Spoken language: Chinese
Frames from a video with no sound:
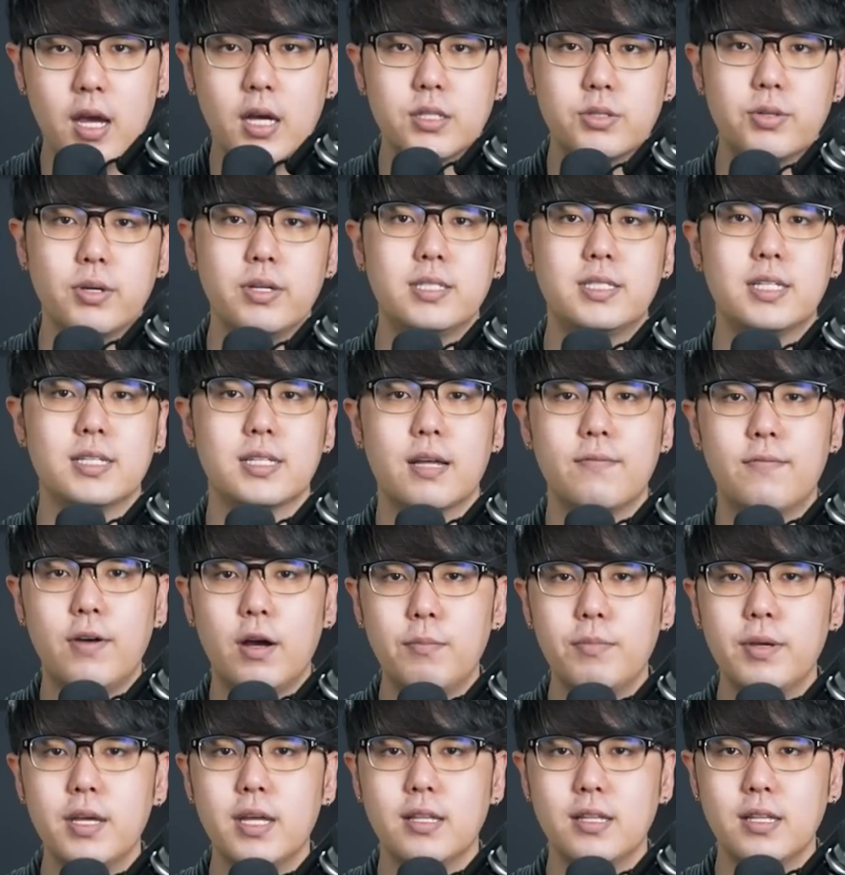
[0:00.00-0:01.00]
所以简单
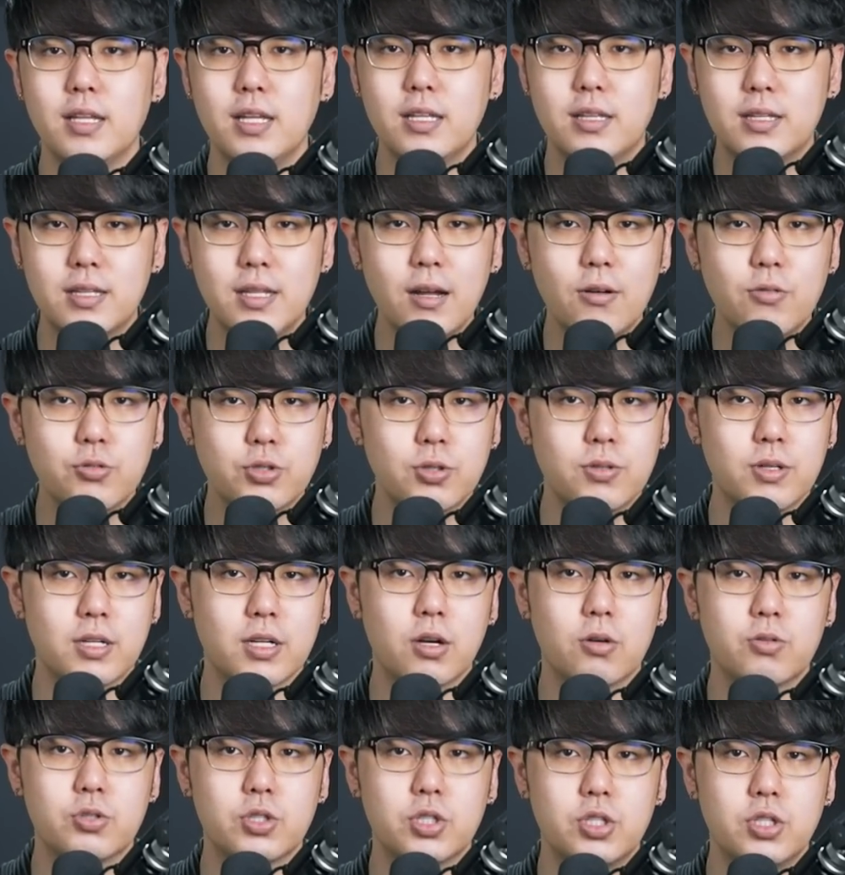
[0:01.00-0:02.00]
方便，一倒就
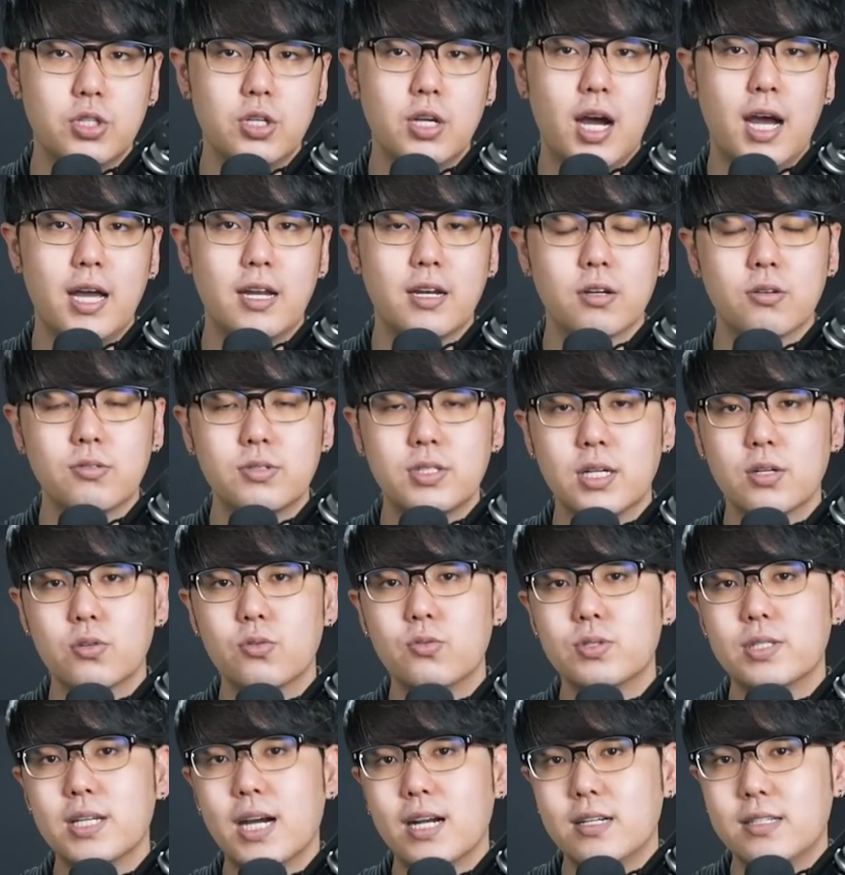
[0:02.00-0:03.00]
能够吃，还能够兼
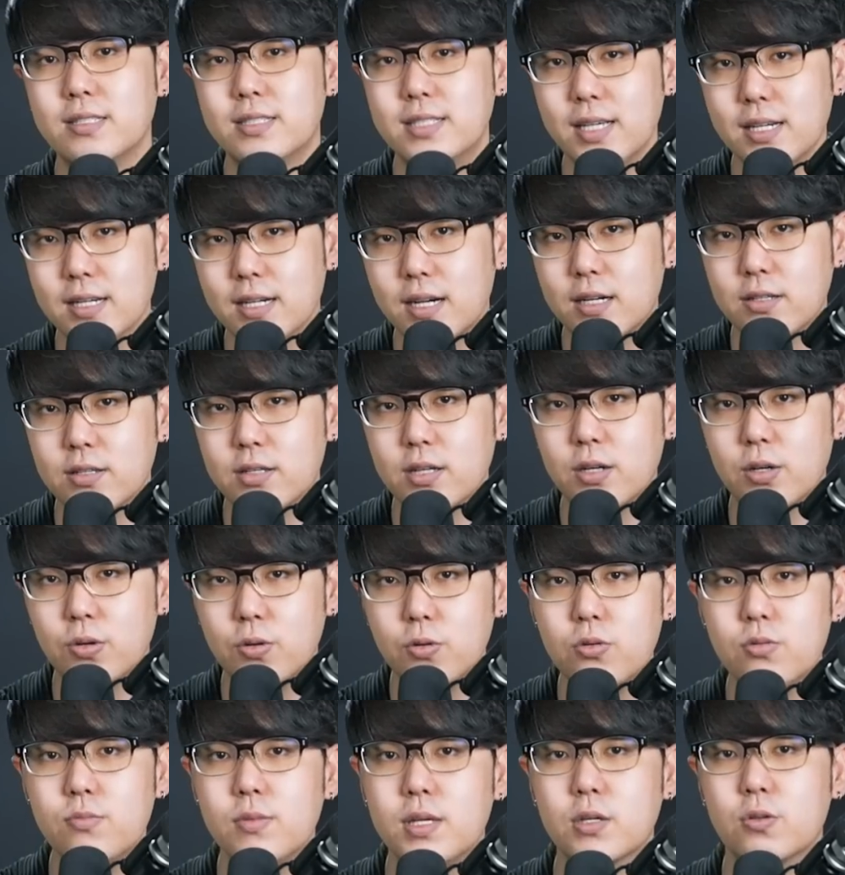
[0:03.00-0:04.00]
顾家人健康的
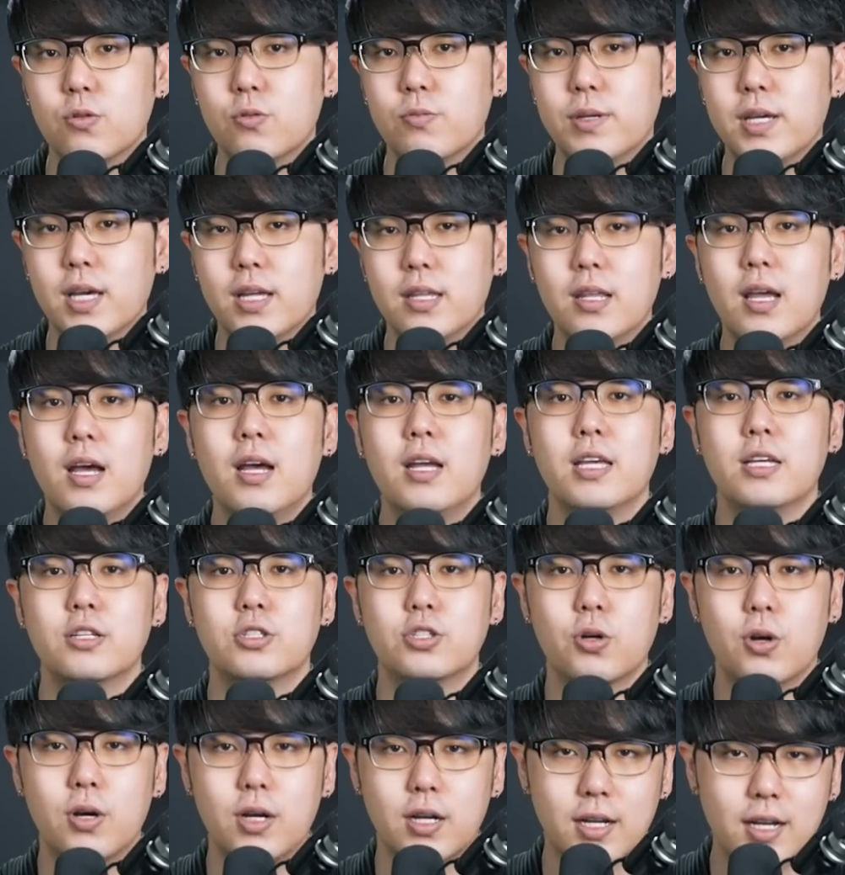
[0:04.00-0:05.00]
玉米谷片，也
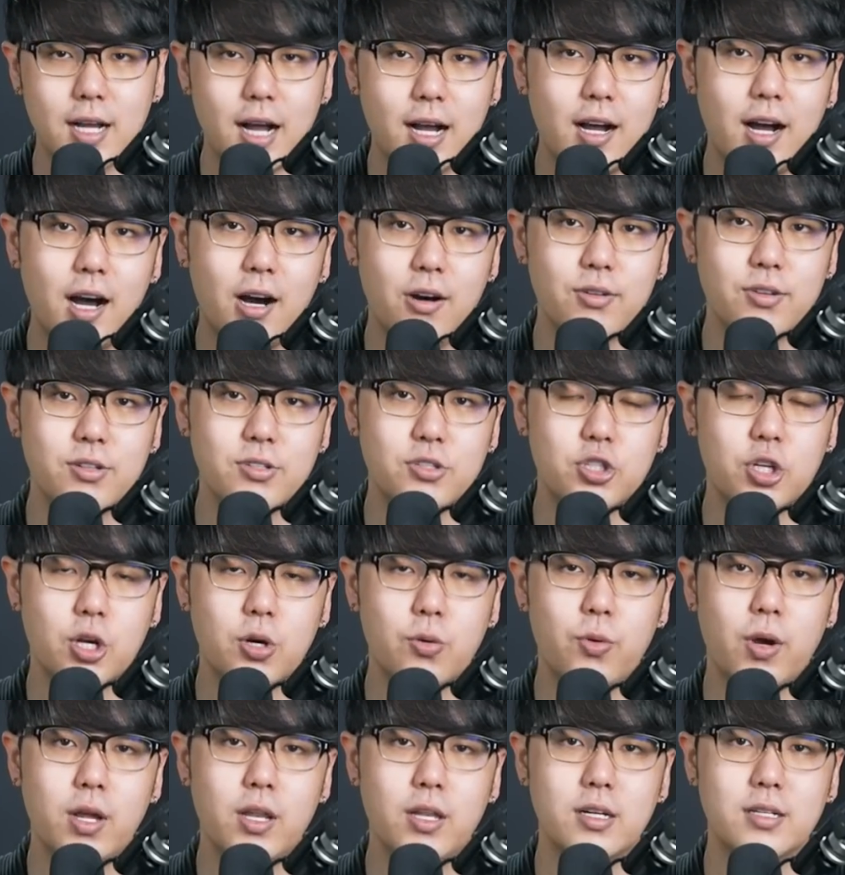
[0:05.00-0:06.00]
就很刚好的
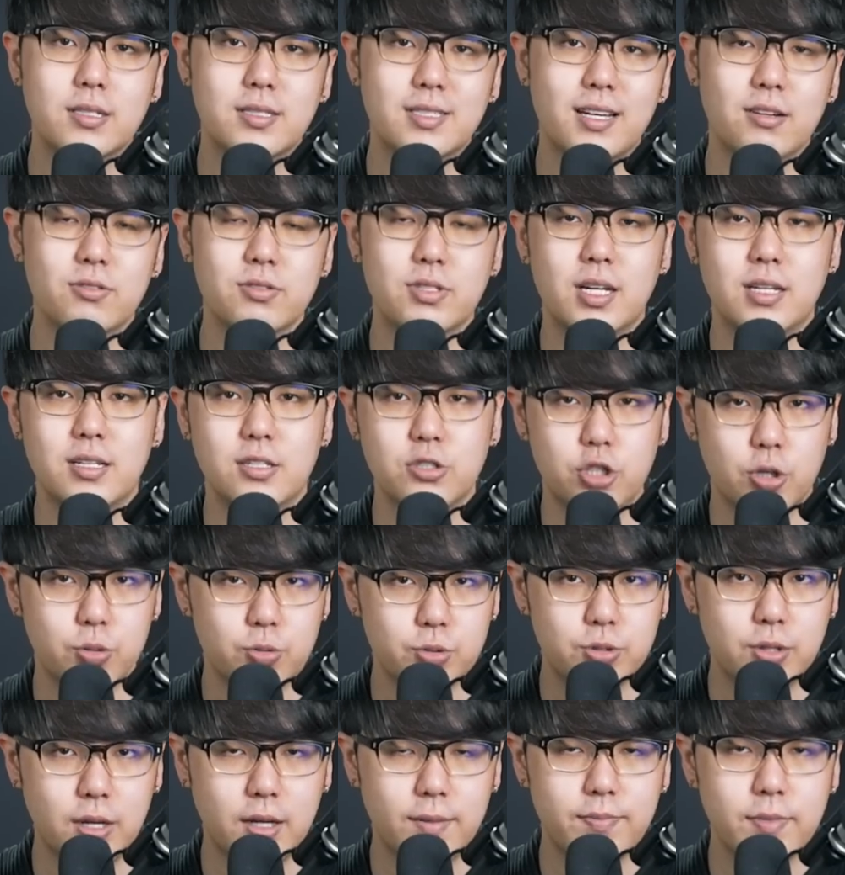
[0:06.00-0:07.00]
成为了早餐的首
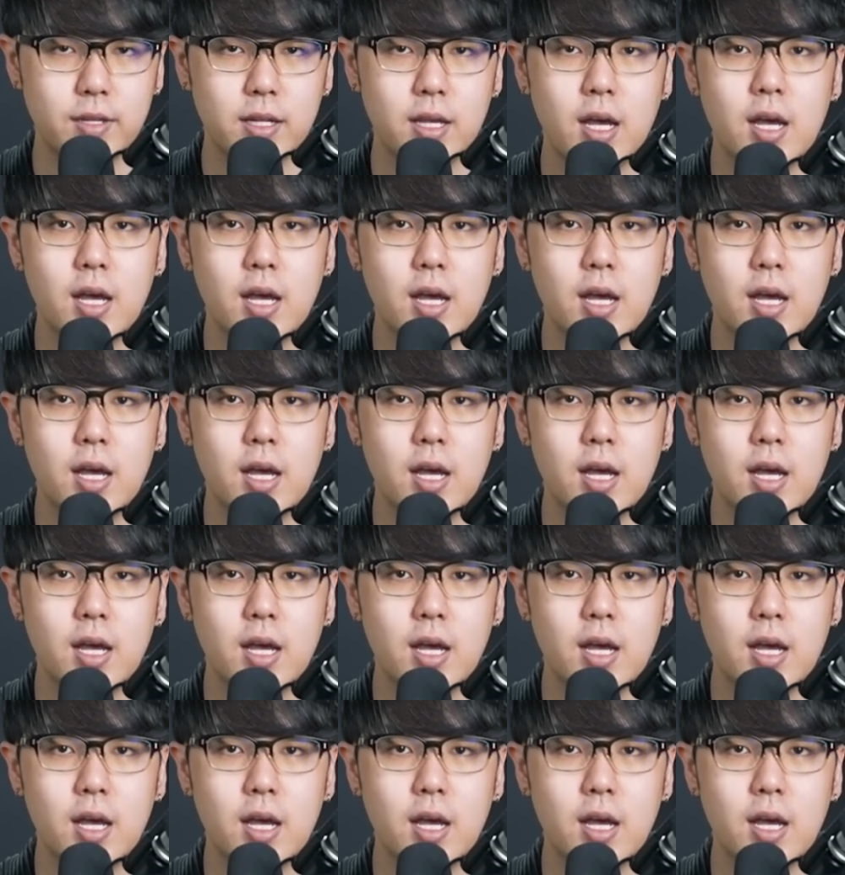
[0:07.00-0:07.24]
选。